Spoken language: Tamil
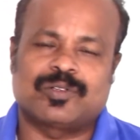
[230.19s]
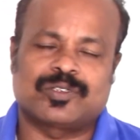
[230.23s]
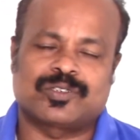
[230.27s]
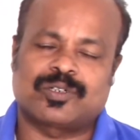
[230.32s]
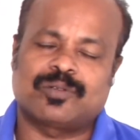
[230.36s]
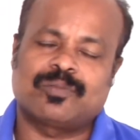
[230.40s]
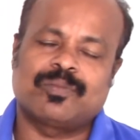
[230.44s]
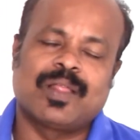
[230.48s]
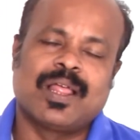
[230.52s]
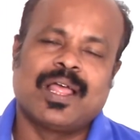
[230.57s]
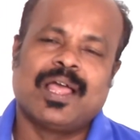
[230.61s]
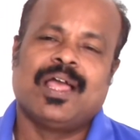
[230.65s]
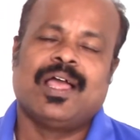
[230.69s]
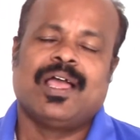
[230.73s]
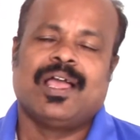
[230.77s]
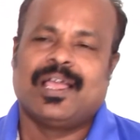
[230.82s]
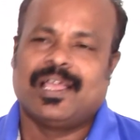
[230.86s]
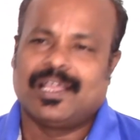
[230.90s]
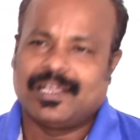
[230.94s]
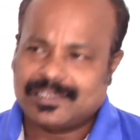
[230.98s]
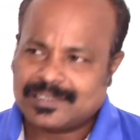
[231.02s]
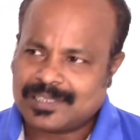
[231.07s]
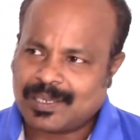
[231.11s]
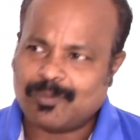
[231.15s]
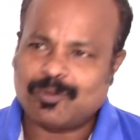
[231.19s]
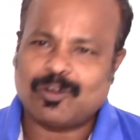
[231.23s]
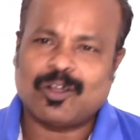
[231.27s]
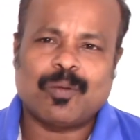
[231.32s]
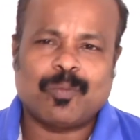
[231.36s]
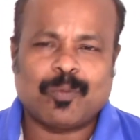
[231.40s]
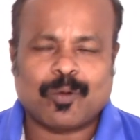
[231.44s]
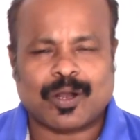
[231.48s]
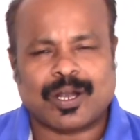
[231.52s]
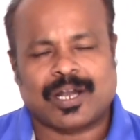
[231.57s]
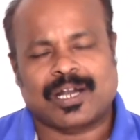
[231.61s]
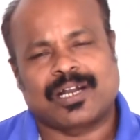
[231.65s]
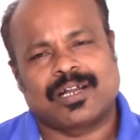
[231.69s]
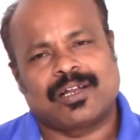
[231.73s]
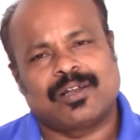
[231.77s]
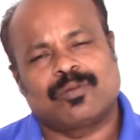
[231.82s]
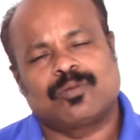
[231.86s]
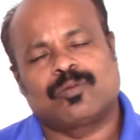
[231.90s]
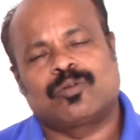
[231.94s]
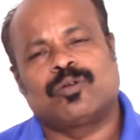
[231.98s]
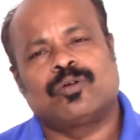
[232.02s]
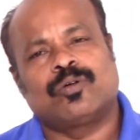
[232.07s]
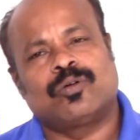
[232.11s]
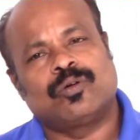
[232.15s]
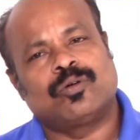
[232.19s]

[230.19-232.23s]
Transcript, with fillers: வசரம் சமூக போராட்டங்களுக்கு